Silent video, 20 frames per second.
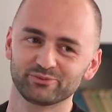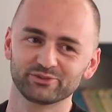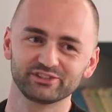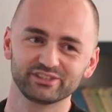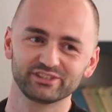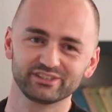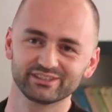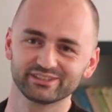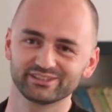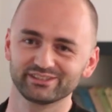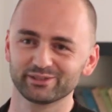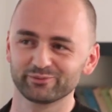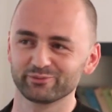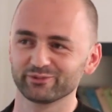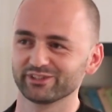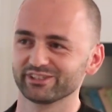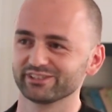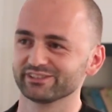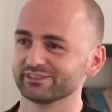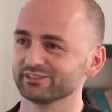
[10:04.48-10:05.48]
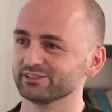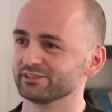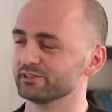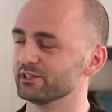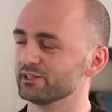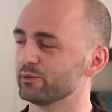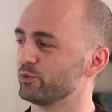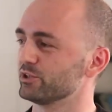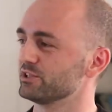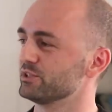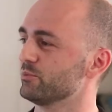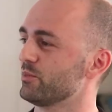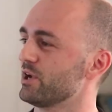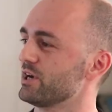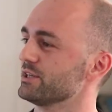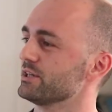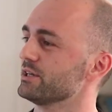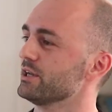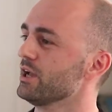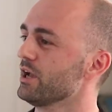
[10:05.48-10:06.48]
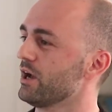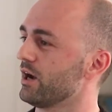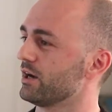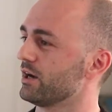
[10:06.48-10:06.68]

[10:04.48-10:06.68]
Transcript: чтобы не, не было недопониманий.